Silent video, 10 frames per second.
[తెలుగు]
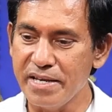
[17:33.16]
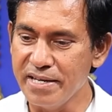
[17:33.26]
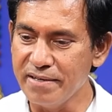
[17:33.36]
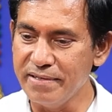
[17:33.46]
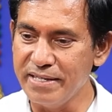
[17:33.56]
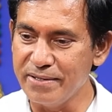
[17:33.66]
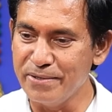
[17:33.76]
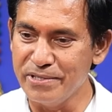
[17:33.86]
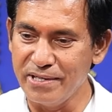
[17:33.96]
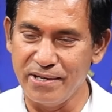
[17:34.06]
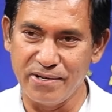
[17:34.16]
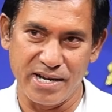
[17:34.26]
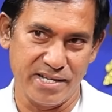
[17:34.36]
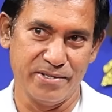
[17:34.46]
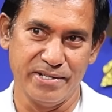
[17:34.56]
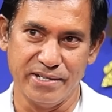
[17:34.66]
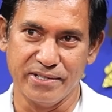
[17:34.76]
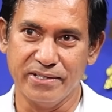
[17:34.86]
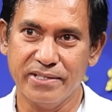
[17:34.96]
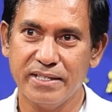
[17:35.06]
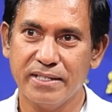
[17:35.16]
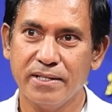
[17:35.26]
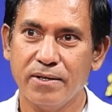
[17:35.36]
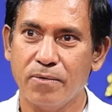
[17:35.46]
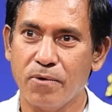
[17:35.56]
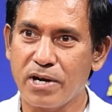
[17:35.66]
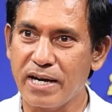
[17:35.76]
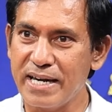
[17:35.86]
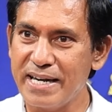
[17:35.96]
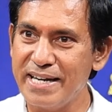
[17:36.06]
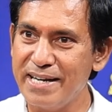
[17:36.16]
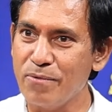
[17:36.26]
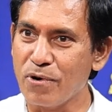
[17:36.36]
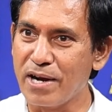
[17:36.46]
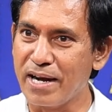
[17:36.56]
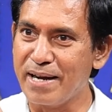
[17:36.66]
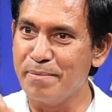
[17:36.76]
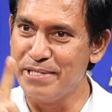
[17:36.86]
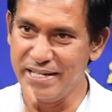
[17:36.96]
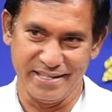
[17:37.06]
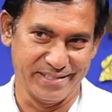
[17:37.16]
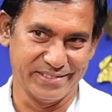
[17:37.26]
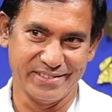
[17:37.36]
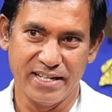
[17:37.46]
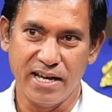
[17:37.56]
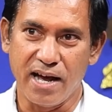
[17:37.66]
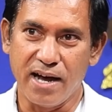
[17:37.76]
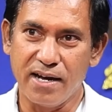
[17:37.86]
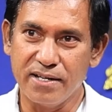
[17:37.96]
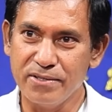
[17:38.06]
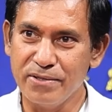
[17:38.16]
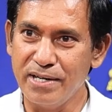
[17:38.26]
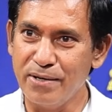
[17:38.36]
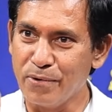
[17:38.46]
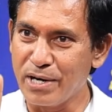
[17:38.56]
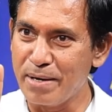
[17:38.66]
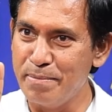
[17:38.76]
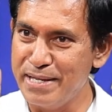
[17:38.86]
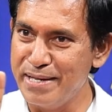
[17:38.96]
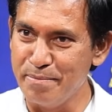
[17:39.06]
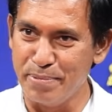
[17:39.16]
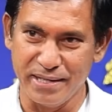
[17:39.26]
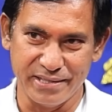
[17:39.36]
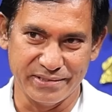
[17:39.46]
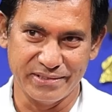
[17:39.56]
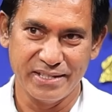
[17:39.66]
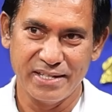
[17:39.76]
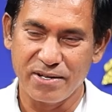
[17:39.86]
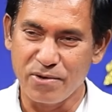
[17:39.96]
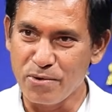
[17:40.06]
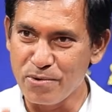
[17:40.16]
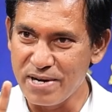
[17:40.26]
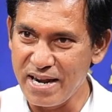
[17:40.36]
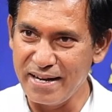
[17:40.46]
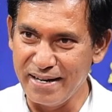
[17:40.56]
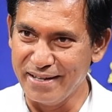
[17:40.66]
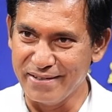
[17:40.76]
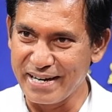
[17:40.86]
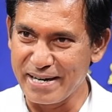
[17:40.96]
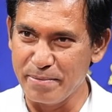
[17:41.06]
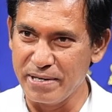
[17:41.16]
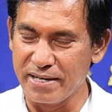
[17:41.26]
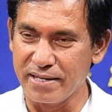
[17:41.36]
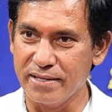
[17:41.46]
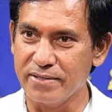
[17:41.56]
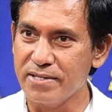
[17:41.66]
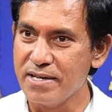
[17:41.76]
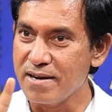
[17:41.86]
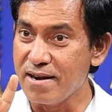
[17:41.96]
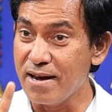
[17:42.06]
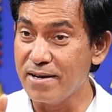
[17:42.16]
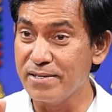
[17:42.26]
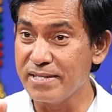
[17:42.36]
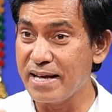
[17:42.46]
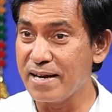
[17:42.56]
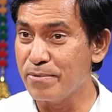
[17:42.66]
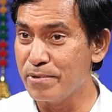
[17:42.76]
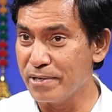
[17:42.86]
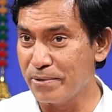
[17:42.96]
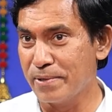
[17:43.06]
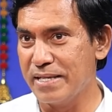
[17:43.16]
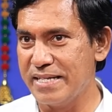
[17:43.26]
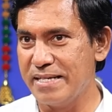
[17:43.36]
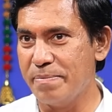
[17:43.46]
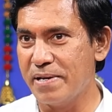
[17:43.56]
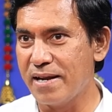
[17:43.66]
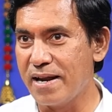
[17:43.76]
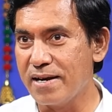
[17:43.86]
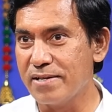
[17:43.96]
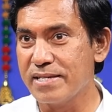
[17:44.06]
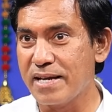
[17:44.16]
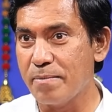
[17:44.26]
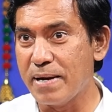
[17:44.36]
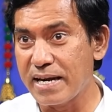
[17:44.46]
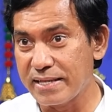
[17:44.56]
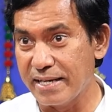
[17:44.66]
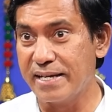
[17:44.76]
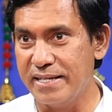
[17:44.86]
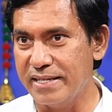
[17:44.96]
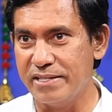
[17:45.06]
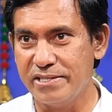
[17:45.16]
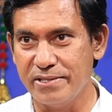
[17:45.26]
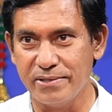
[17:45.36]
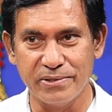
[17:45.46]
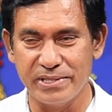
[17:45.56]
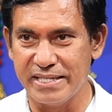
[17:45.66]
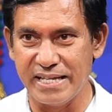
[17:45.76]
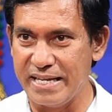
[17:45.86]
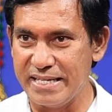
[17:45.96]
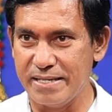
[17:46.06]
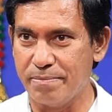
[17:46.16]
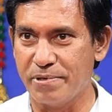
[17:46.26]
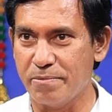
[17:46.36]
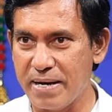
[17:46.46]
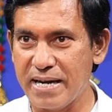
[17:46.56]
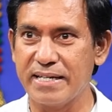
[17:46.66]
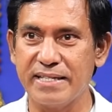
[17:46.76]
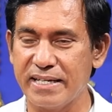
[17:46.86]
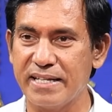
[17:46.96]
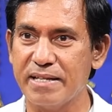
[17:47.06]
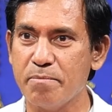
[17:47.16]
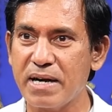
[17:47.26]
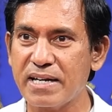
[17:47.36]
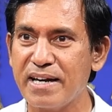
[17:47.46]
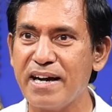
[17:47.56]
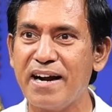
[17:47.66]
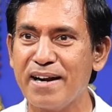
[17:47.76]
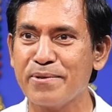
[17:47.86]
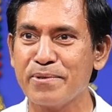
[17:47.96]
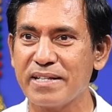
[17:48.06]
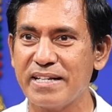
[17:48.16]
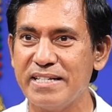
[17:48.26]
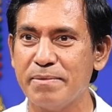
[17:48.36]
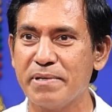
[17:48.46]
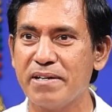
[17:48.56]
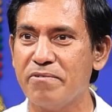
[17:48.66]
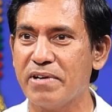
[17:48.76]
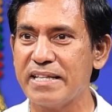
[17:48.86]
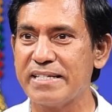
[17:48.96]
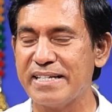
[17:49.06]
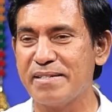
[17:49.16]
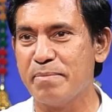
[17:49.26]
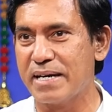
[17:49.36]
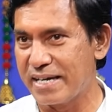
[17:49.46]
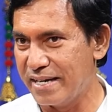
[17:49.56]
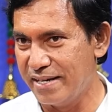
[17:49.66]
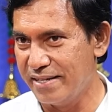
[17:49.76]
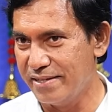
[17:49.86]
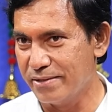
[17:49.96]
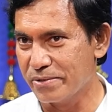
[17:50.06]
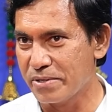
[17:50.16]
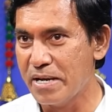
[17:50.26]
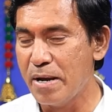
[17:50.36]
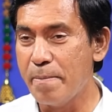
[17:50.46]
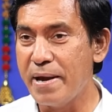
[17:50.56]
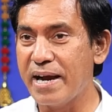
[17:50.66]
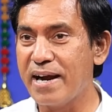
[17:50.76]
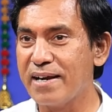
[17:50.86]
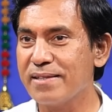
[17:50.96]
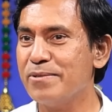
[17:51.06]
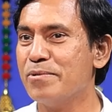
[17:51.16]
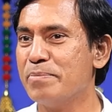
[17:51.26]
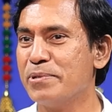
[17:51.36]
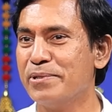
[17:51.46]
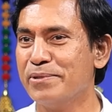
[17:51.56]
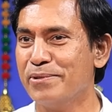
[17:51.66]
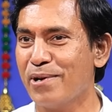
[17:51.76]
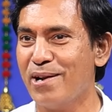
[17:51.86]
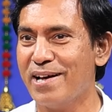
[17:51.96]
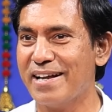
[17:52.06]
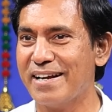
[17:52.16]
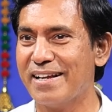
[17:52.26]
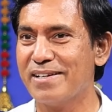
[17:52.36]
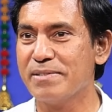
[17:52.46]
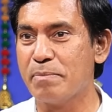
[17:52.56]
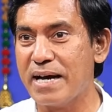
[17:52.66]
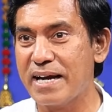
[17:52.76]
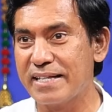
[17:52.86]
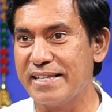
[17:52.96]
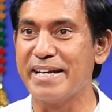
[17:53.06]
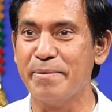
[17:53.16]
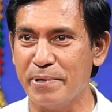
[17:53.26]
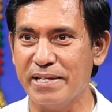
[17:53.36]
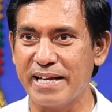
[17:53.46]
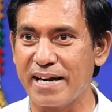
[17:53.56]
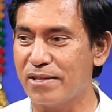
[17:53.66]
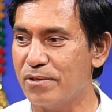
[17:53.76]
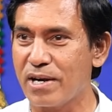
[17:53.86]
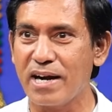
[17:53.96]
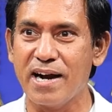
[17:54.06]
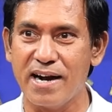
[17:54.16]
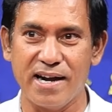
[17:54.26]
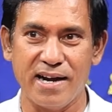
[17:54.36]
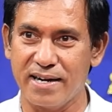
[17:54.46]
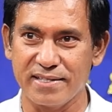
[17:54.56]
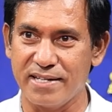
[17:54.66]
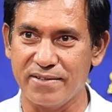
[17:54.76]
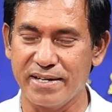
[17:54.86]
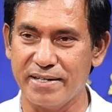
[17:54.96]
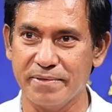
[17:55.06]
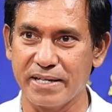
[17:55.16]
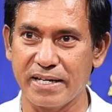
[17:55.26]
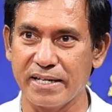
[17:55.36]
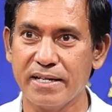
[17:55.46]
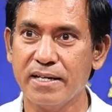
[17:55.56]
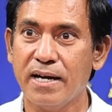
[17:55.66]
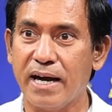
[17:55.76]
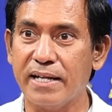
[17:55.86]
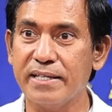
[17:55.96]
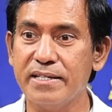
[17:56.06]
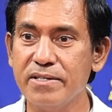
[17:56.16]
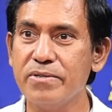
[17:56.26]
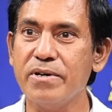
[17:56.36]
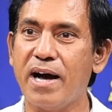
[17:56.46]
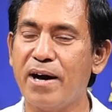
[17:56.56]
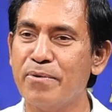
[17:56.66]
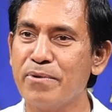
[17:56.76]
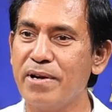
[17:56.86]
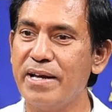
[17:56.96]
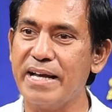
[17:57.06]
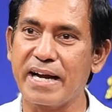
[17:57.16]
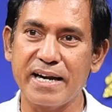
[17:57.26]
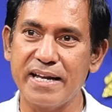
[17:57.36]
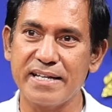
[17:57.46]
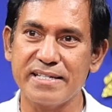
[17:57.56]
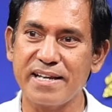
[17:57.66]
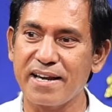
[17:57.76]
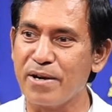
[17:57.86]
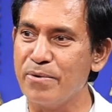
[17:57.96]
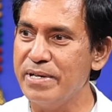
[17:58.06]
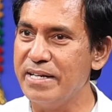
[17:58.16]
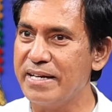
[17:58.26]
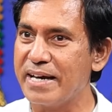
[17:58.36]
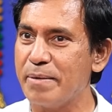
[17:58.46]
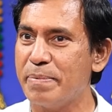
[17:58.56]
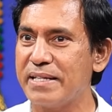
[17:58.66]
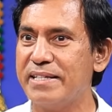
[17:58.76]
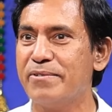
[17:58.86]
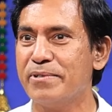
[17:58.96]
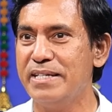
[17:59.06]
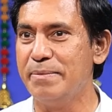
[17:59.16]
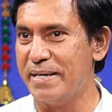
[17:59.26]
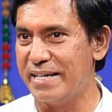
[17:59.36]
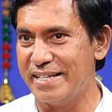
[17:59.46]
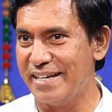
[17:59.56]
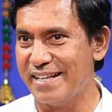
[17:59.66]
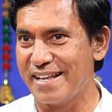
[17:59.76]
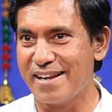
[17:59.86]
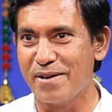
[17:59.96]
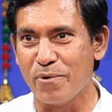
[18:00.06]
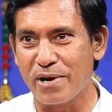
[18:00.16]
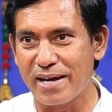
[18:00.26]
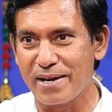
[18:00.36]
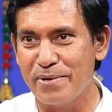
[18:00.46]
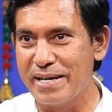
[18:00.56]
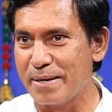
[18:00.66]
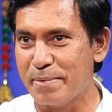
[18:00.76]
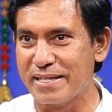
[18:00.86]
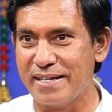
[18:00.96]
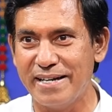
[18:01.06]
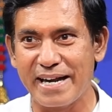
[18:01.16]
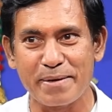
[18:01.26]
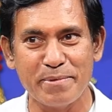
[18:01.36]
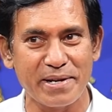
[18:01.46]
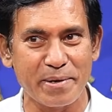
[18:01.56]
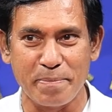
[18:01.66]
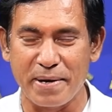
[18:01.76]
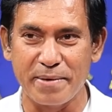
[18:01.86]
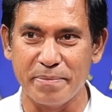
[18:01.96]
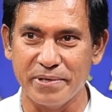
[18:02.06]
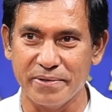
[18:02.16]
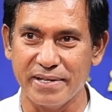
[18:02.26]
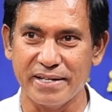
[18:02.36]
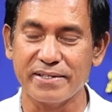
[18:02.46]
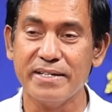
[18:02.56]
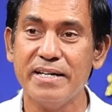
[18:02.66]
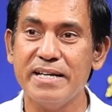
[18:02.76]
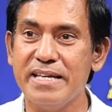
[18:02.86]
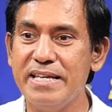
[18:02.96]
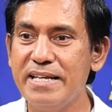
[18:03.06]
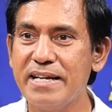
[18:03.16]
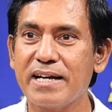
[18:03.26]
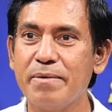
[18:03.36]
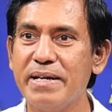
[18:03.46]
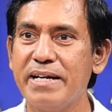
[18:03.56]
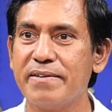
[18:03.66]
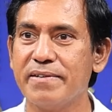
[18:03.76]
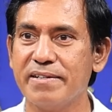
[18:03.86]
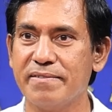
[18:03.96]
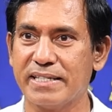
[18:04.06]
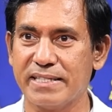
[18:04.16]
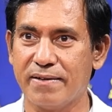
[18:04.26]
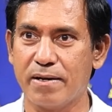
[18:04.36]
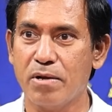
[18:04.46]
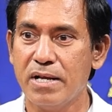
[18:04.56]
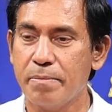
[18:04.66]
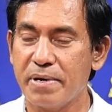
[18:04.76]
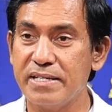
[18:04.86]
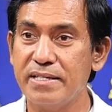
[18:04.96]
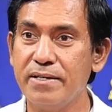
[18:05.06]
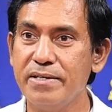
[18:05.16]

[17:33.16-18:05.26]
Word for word: ఇరవై రోజుల్లో ఆదోనిలో ఒకటింటే ఒక్క కబ్జా లేదు ఆదోనిలో ఒక్క బెదిరింపు లేదు గూండాలు లేరు ఎక్కడ పోయినా లేదు నాటుసారా ఉండకూడదని చెప్పినా నాటుసారా బాగా తగ్గింది జీరోకి వచ్చిందని నేను చెప్పను బాగా తగ్గింది మట్కా ఆడకూడదని చెప్పినాను వంద శాతం మట్కా లేదు ఈరోజు పేక ఆడితే ఒప్పుకోని ఊర్లో అన్నాను బాగా తగ్గిపోయింది ఎక్కడ దొంగగా ఆడుతా ఉన్నారేమో కానీ అంతెందుకు ఆ ఊర్లో ఎక్కడైనా సరే రౌడీలు కనపడితే వదిలిపెట్టేది లేదన్నాను ఒక్క రౌడీ కనపడతలేడు ఎక్కడ పోయినారు పారిపోయి ఉన్నారు ఈ రకమైనటువంటి వాతావరణం ప్రజలు